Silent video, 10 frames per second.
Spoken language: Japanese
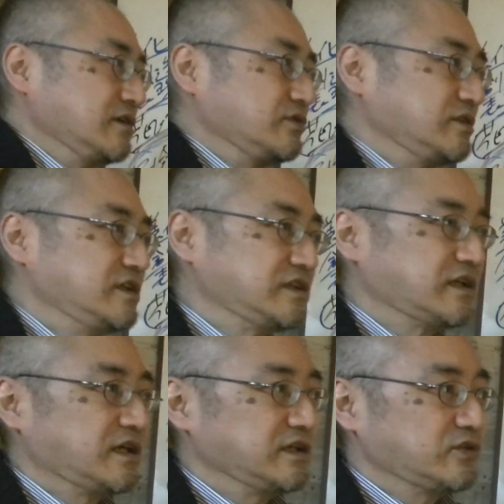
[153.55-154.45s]
それで社
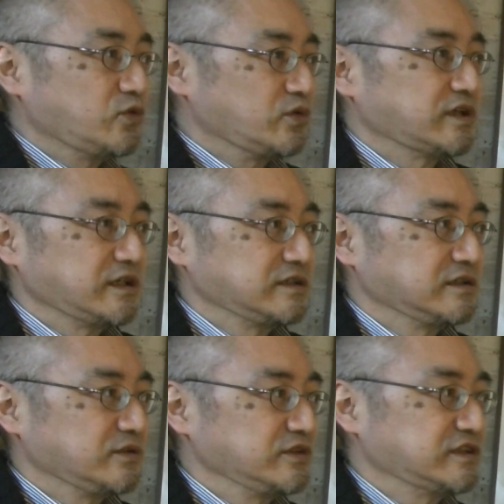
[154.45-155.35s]
会貢
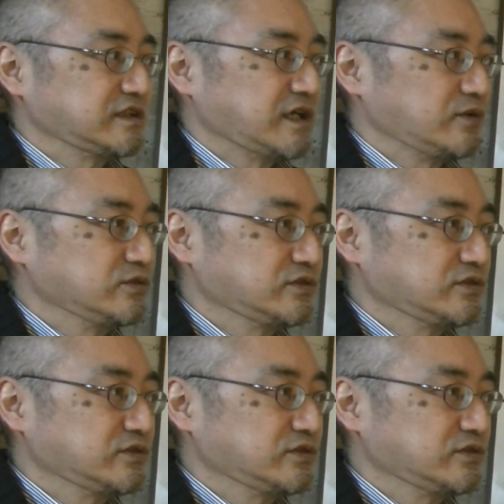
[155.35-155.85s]
献の意識が